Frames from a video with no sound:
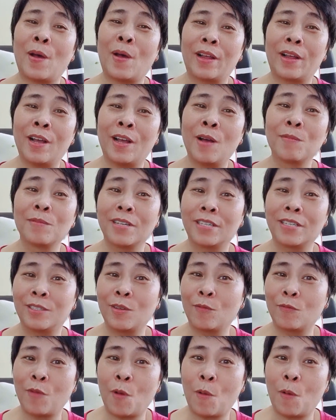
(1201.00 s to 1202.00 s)
đòi không
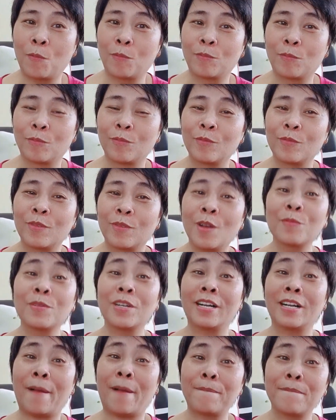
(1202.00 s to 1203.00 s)
được trùng phùng không
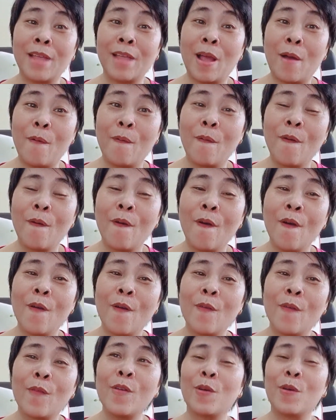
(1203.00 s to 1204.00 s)
được gặp nhau
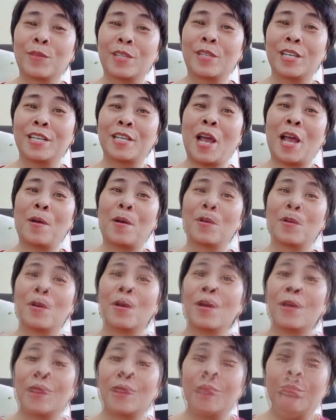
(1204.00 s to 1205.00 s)
cuối cùng thì sao
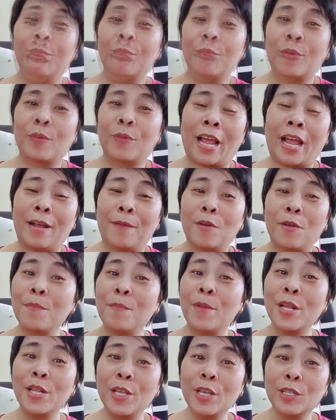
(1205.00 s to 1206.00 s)
ngày gặp có
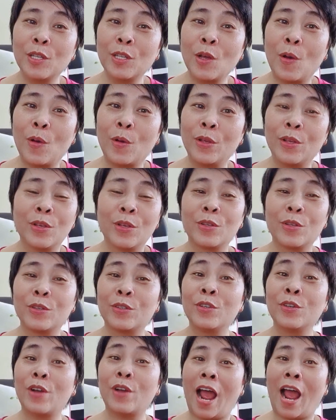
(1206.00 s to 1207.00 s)
mấy tiếng thôi
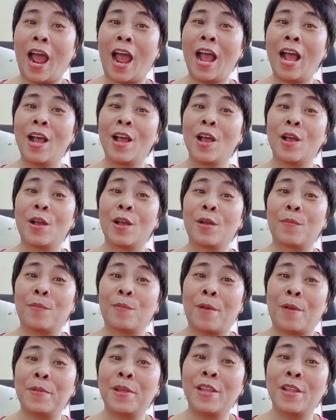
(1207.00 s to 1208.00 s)
chưa đã
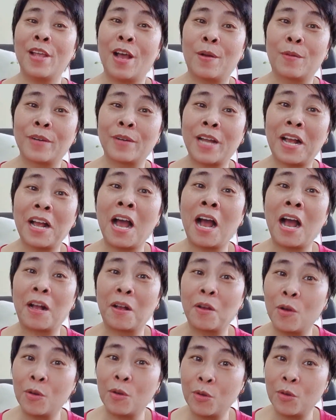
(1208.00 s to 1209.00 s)
mà bây giờ còn đang
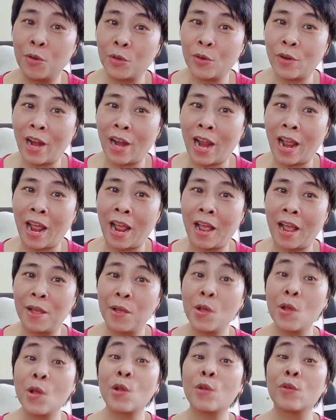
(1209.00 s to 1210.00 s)
hận con corona
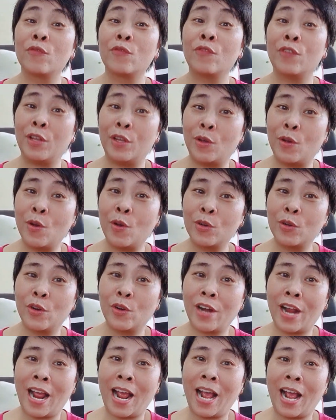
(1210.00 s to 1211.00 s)
vì
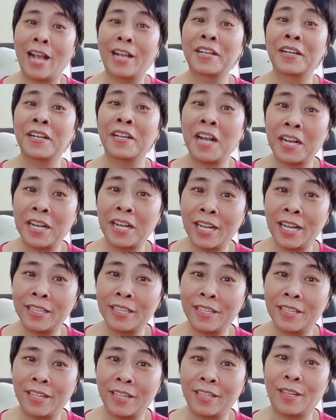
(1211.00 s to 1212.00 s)
corona ngăn
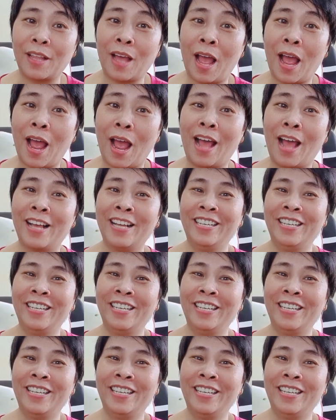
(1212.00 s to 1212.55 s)
cách tình ta